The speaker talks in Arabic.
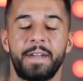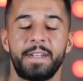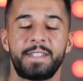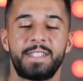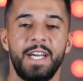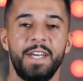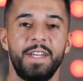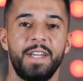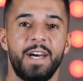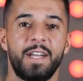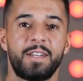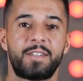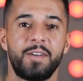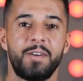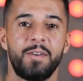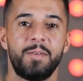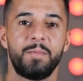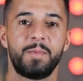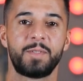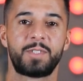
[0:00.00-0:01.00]
رجعنا
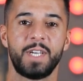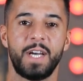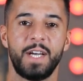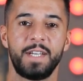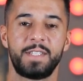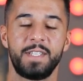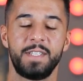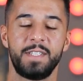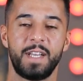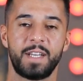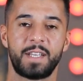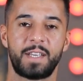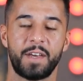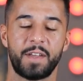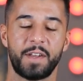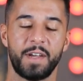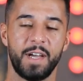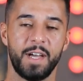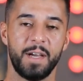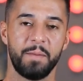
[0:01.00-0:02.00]
لكم مشاهدينا
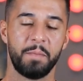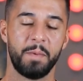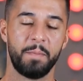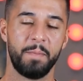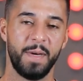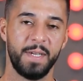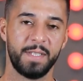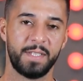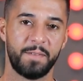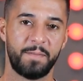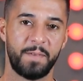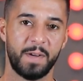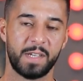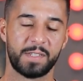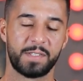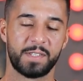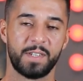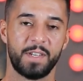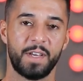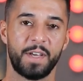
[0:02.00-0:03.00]
الكرام من بعد
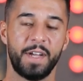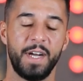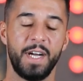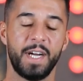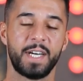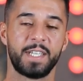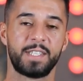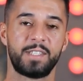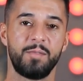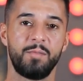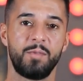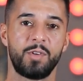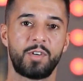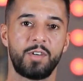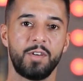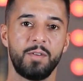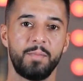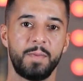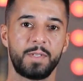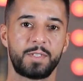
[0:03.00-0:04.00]
الفاصل راح اقدم
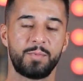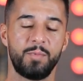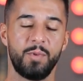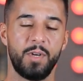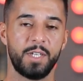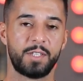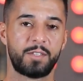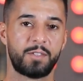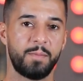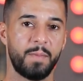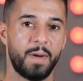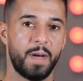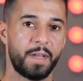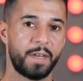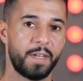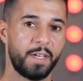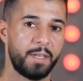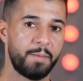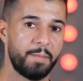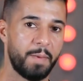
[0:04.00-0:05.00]
لكم مجموعه
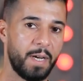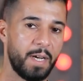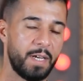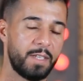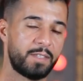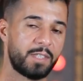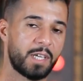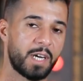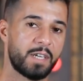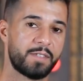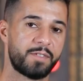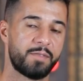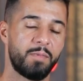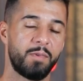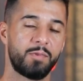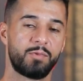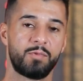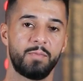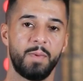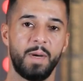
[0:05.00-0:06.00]
تمارين مع الجهاز
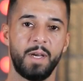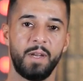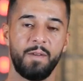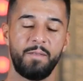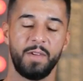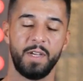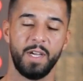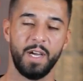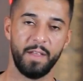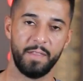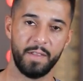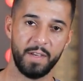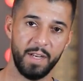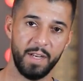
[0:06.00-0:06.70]
الموجود معنا في هذه